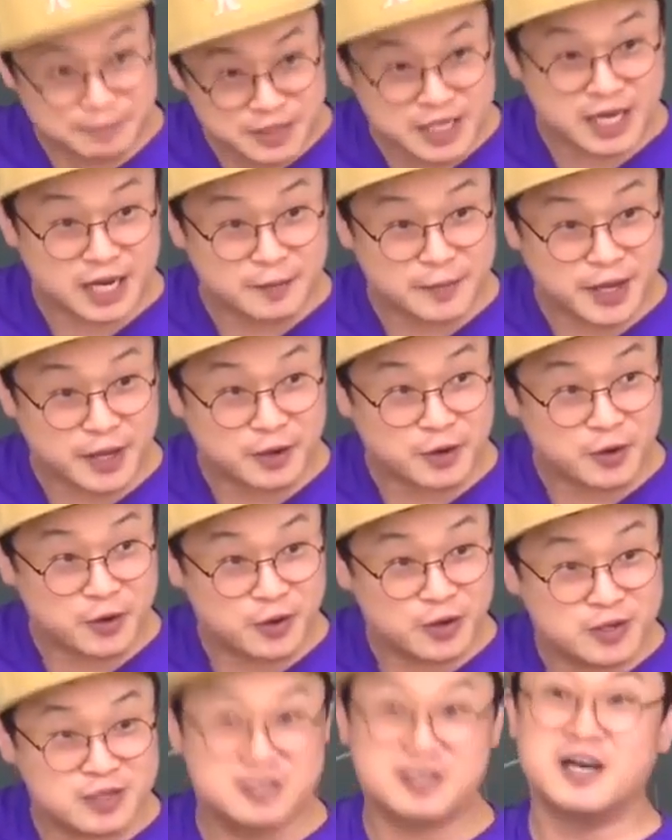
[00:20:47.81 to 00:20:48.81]
남기래매요.
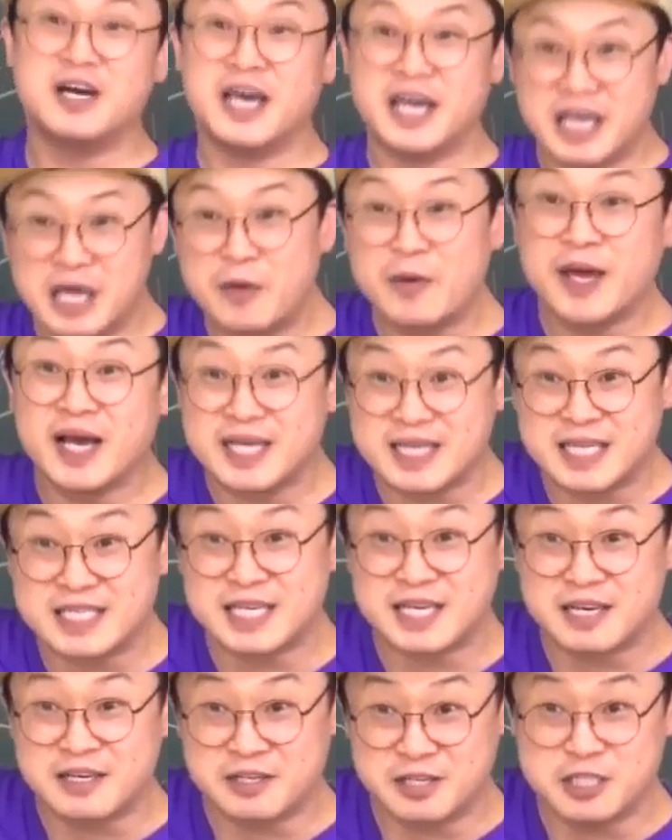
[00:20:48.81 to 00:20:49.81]
그거에 예외가
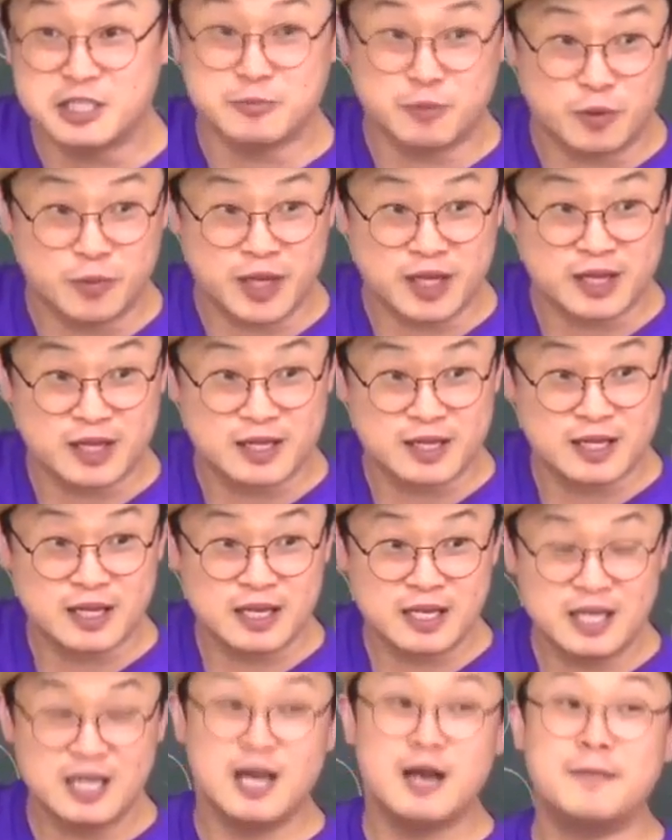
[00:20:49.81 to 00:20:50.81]
되잖아, 요 이건 어찌 보면.
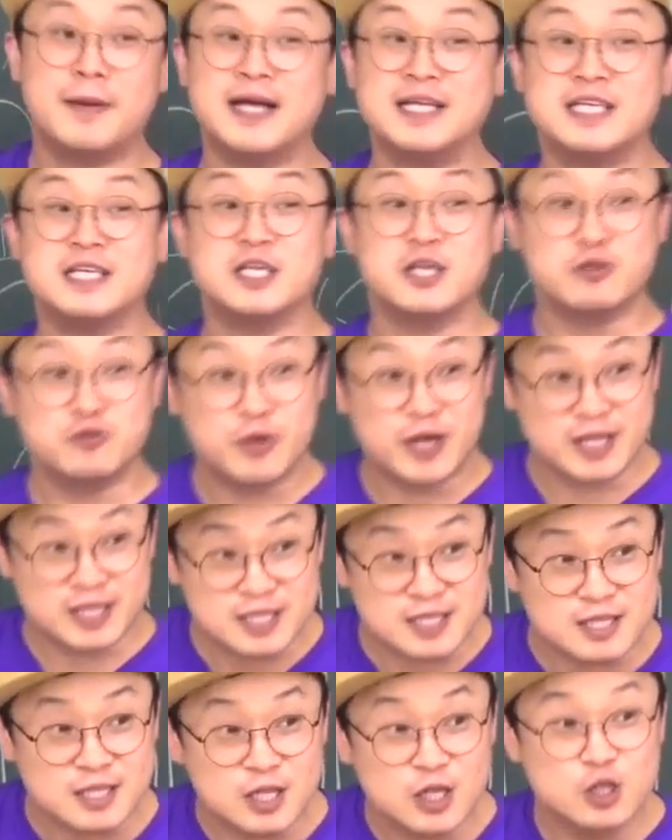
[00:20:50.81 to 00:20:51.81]
일반인
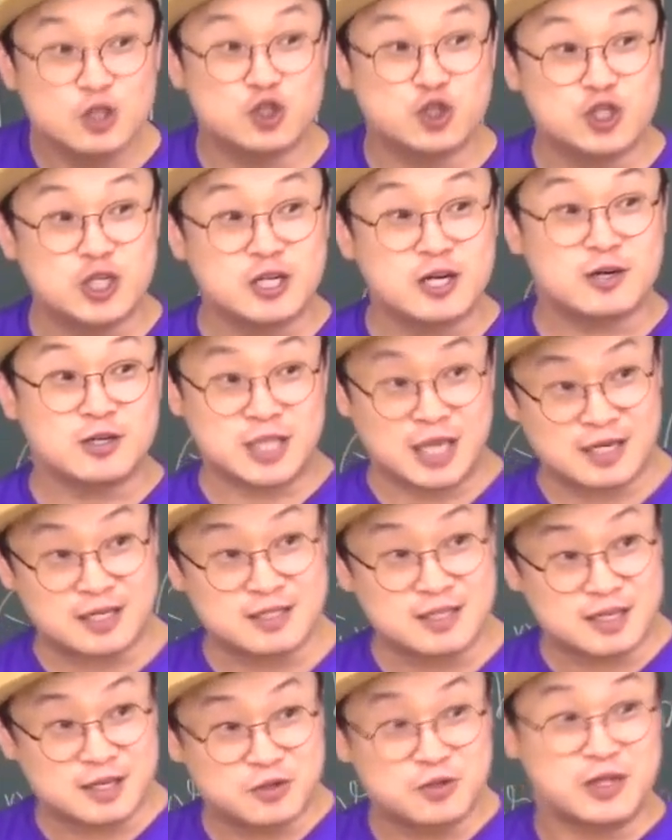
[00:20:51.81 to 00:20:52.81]
경우에는 주제라고
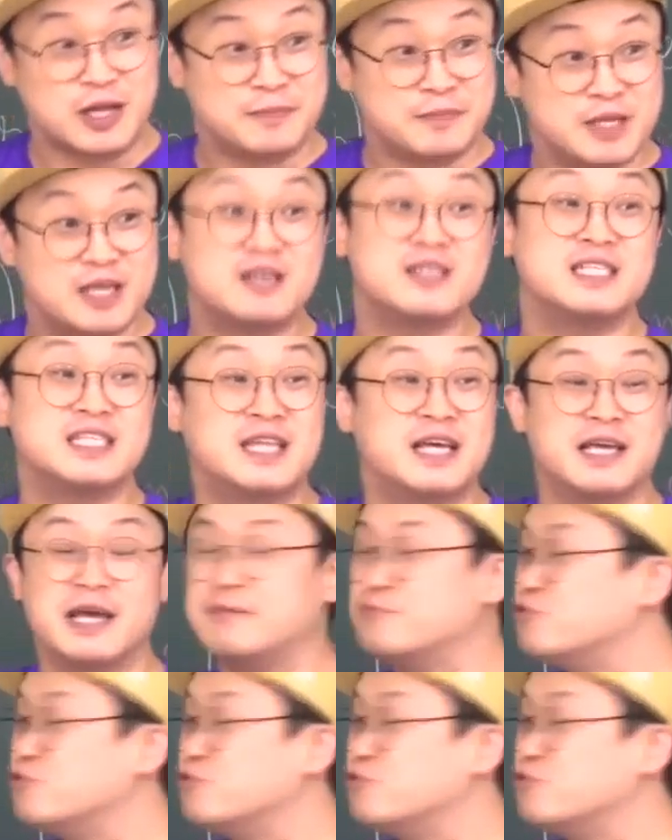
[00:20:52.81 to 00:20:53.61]
다르더라도 남, 이건 이따